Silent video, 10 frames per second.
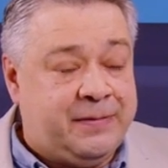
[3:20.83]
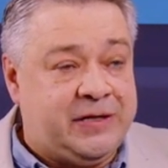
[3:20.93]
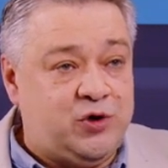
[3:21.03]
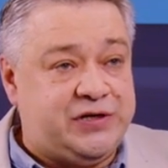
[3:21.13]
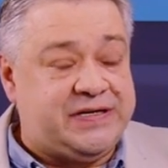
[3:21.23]

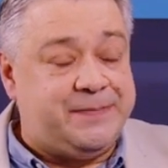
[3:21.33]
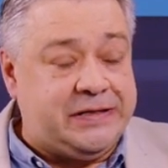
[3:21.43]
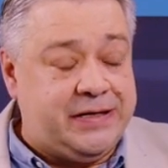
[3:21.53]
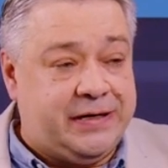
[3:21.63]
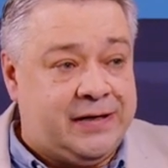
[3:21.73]
Потому что
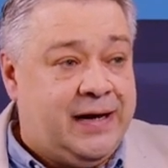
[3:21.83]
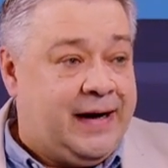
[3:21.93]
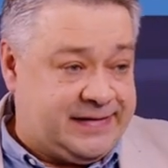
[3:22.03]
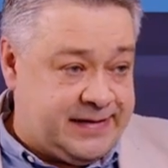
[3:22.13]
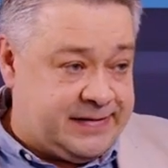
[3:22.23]
смотри,
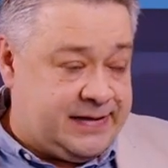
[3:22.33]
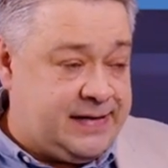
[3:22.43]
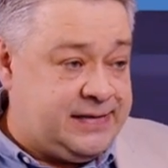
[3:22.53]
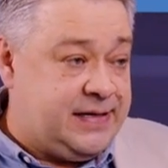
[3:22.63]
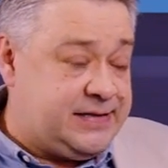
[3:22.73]

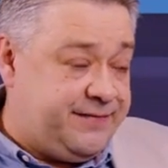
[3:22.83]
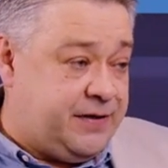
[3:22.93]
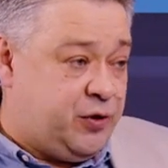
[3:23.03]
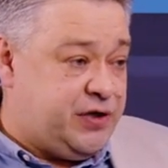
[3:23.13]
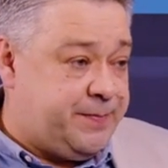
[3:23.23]
Ассоциация
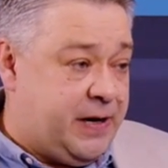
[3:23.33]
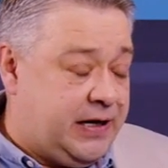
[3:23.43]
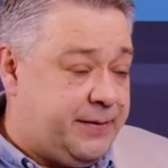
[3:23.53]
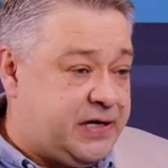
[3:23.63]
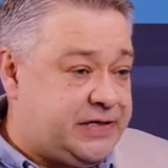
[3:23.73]
Совет
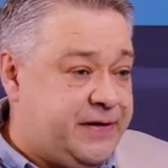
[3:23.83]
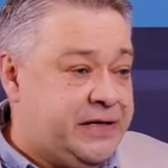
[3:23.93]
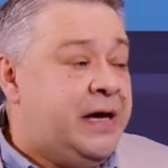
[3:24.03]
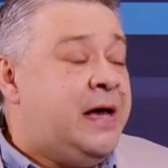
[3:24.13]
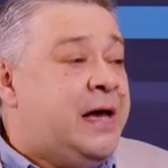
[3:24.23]
муниципальных
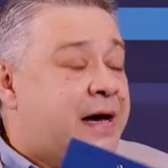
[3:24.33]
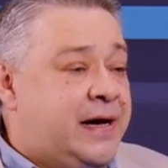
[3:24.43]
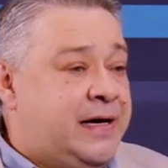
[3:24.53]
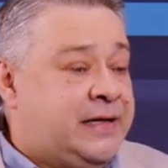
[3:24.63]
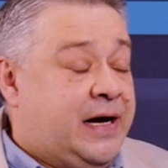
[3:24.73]
образований –
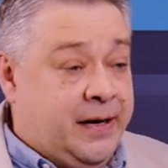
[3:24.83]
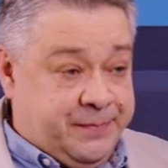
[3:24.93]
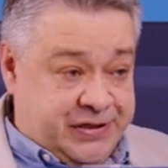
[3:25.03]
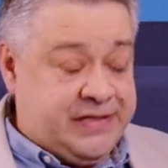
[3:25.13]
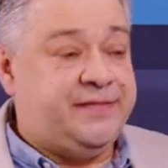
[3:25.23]
это
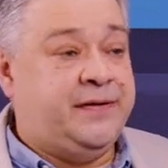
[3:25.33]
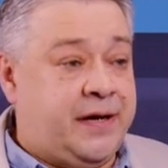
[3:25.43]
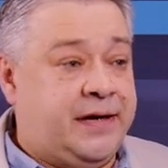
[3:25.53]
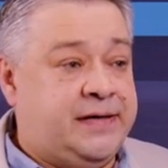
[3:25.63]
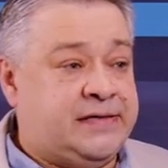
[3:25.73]
общественная
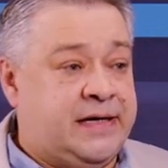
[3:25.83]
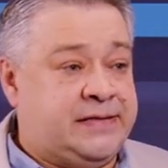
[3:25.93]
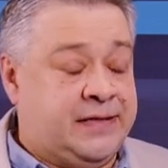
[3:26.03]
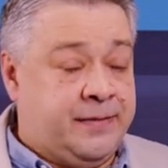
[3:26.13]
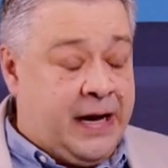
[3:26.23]

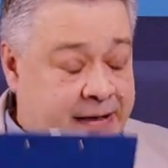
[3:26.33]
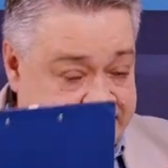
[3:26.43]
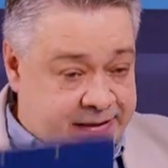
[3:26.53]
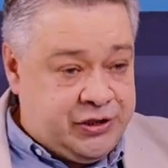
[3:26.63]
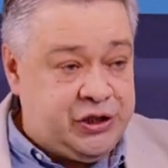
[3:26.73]
организация, а
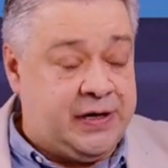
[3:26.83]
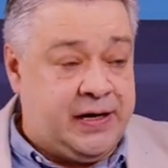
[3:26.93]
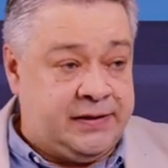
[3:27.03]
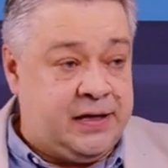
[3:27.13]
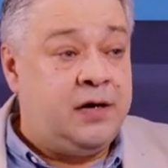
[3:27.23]
значит,
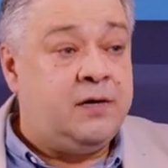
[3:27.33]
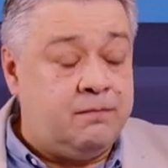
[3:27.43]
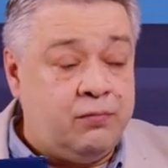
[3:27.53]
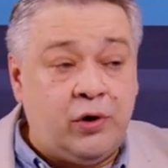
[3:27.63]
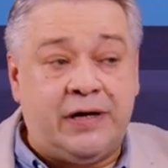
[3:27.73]
она
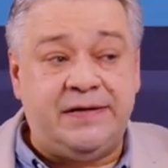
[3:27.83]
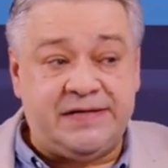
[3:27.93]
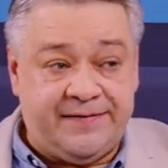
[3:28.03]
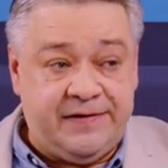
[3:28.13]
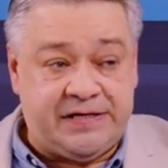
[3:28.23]
более
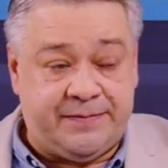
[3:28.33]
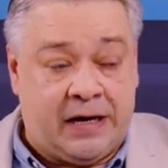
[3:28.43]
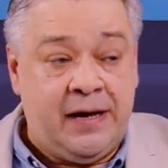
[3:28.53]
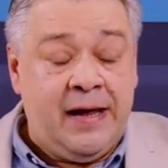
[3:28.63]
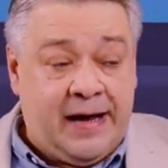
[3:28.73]

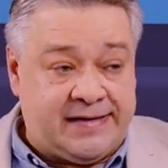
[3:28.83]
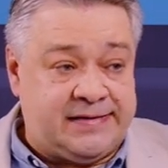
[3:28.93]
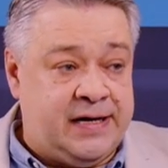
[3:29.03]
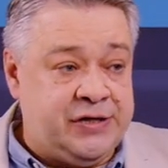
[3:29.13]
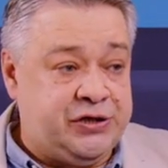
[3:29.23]
независимая, а
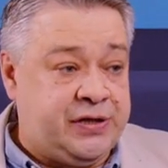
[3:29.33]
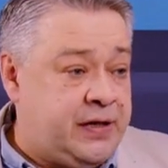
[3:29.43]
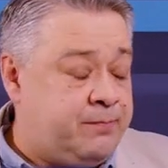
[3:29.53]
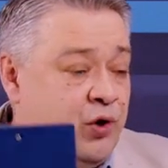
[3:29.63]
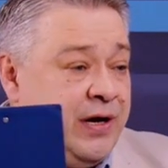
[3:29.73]
значит,
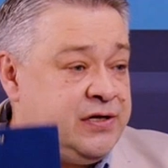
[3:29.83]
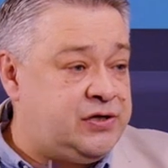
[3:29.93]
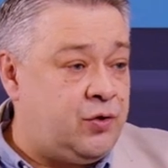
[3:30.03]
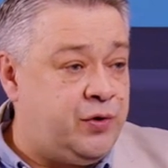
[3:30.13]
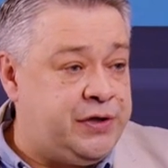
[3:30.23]
она более
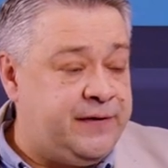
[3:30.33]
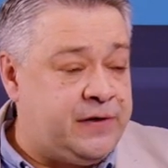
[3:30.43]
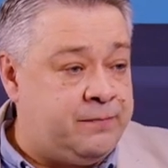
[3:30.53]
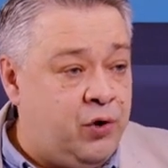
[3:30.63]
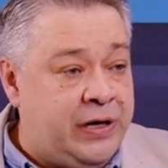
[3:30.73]

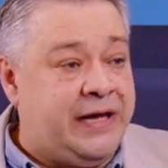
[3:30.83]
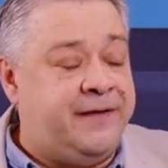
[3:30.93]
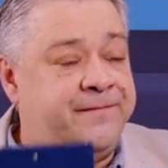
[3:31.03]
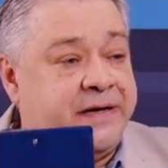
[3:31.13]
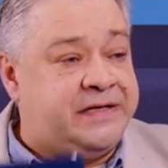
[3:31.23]
конструктивна, более
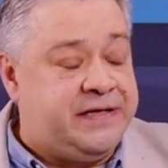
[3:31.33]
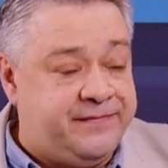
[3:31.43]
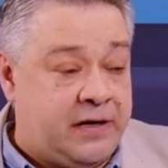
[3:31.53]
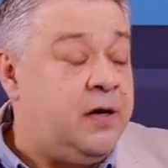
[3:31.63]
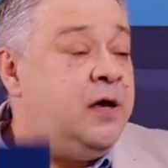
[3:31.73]

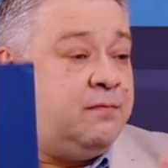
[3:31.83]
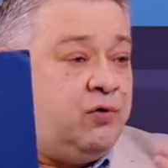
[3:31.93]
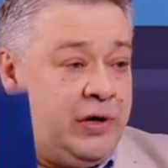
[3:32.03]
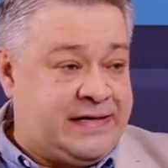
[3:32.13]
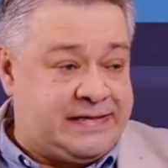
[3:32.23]
эффективно,
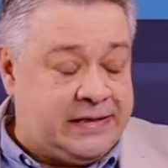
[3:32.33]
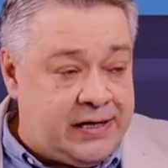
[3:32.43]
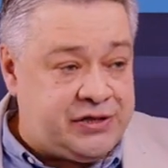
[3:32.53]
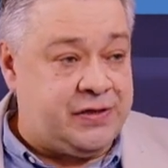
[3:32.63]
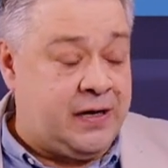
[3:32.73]
более
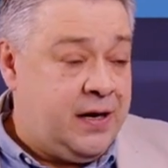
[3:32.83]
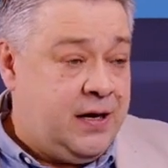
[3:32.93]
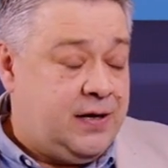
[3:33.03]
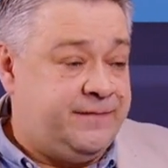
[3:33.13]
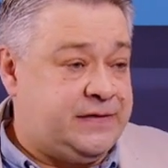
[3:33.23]
слаженно
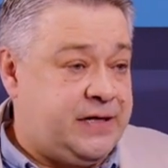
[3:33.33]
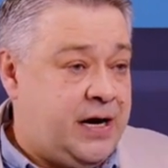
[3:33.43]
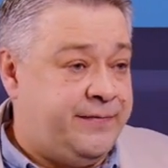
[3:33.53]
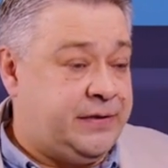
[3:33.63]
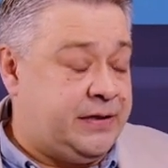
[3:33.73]

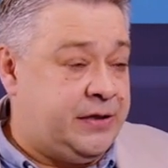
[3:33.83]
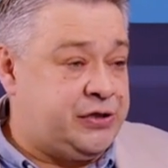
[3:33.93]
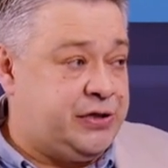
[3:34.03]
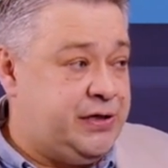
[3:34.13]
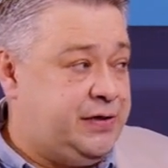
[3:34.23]
выстраивает
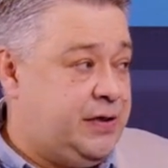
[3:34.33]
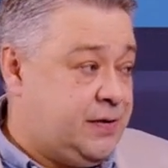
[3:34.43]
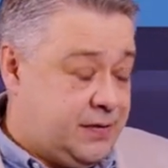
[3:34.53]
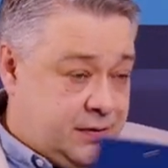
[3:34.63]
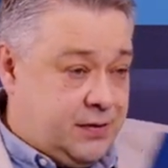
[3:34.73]

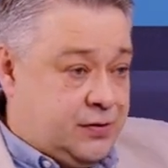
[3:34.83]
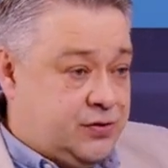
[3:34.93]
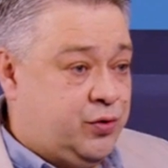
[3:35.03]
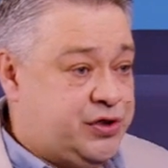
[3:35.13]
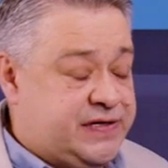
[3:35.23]
отношения э,
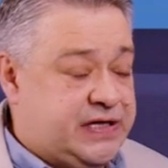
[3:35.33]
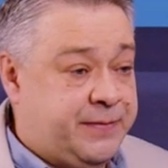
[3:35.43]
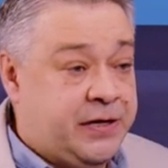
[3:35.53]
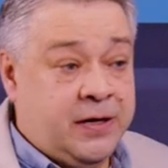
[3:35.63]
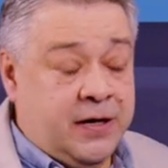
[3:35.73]
с той же
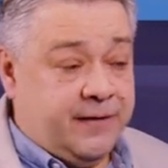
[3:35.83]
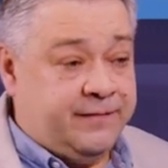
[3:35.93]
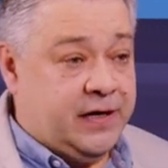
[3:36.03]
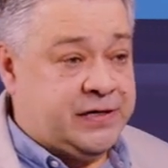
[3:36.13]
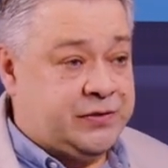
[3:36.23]
самой
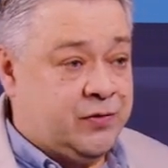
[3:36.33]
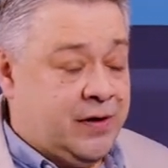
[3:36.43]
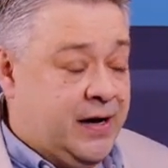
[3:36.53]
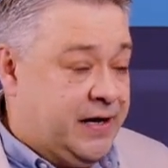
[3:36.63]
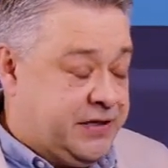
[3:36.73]
властью.
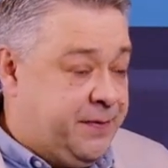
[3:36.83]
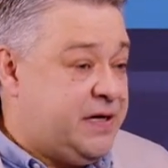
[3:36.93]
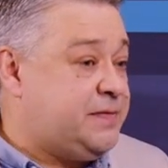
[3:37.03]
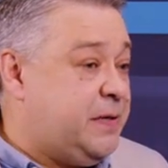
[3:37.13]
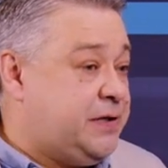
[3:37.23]
А
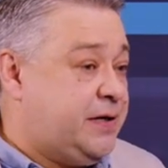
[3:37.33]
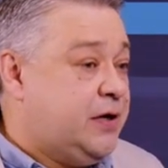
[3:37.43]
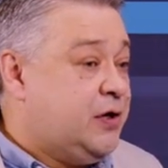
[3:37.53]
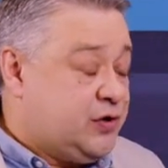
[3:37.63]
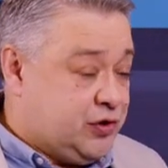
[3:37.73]
теперь
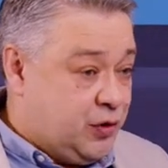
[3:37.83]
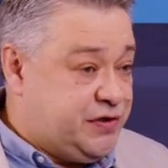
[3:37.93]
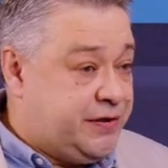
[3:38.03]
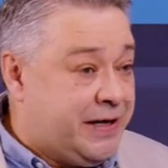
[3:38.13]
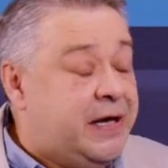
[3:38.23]
смотри,
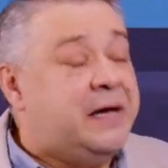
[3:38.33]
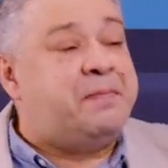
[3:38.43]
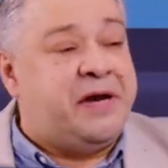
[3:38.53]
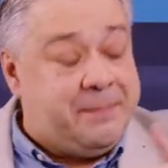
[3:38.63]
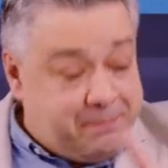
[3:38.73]
созданный
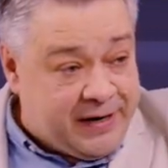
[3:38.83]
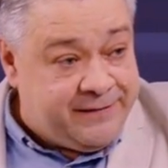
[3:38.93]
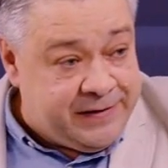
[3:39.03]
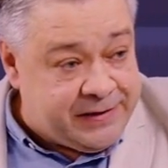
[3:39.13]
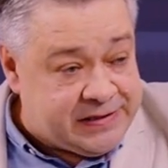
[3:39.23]
при
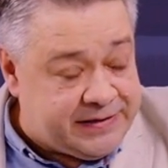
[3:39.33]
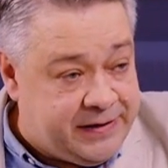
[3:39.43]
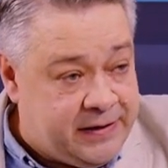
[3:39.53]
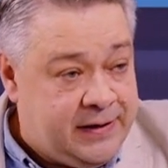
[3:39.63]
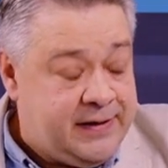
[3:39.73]

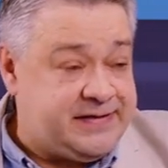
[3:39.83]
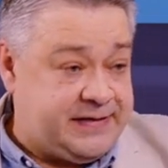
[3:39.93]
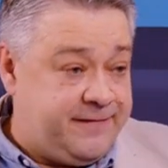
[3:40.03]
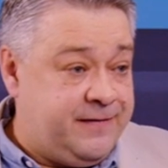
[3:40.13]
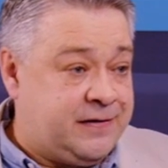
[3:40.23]
правительстве
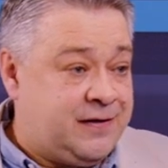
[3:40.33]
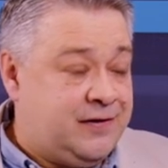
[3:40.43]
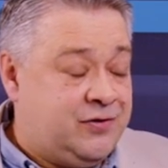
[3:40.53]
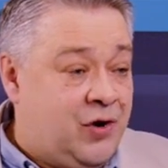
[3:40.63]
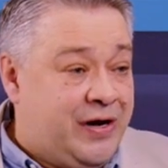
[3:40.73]
совет.
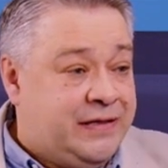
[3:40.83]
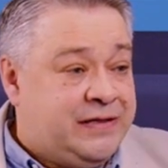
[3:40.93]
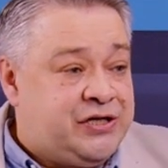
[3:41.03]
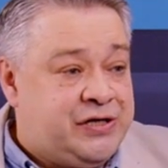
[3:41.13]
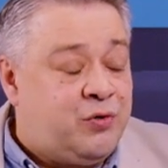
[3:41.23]
Но
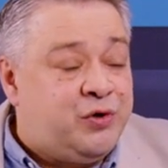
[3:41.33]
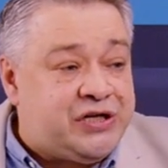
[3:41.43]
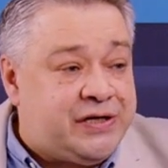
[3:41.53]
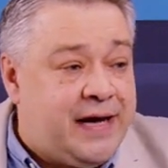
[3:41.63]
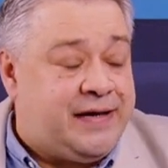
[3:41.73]
это же
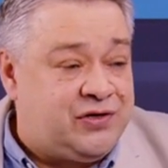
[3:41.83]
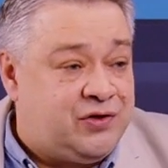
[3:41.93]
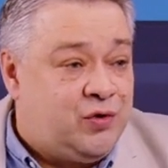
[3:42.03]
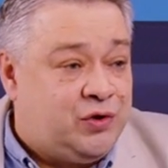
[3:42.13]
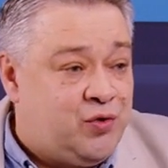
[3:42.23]
ручная
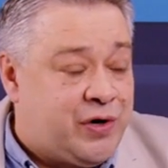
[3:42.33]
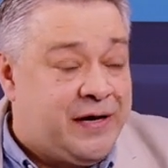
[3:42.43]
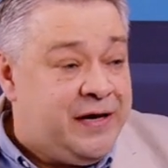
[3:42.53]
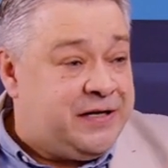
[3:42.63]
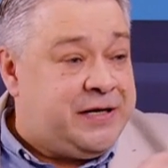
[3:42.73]

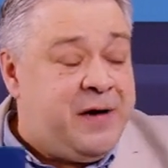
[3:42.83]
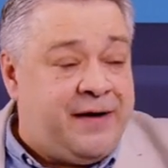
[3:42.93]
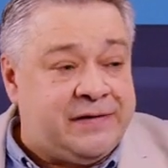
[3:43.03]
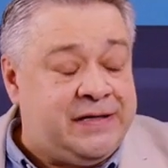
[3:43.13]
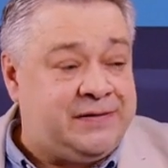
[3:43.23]
структура.
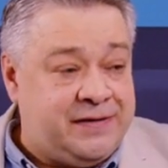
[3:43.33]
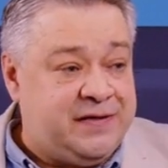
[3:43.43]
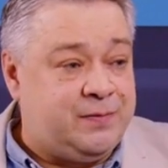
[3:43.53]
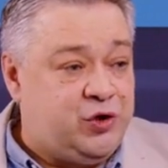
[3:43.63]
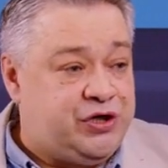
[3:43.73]
Тебя вот это
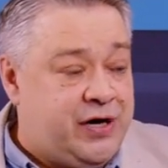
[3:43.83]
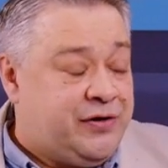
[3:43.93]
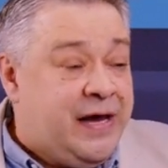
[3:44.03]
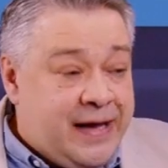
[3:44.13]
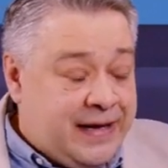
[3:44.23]
не смущает?